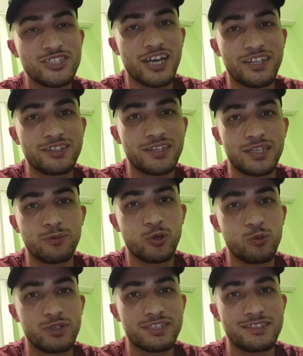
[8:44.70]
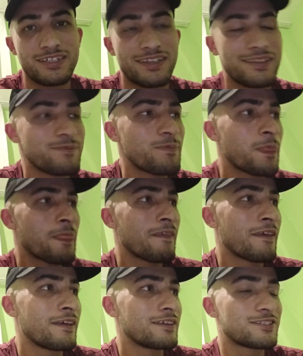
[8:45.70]
şantiye gibi olmasın da
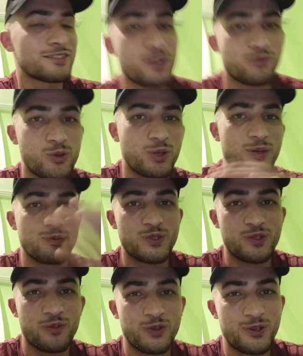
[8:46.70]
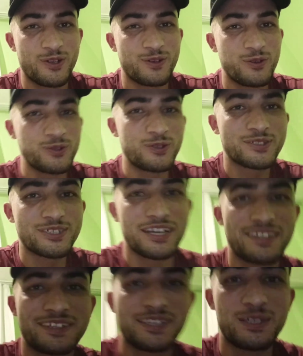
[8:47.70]
straforları, mutaforları koyduk
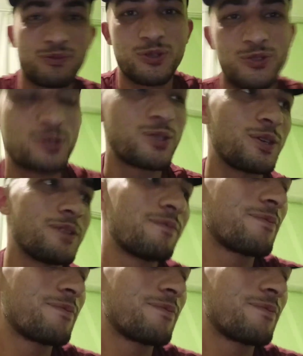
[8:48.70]
şantiye gibi gözüküyor.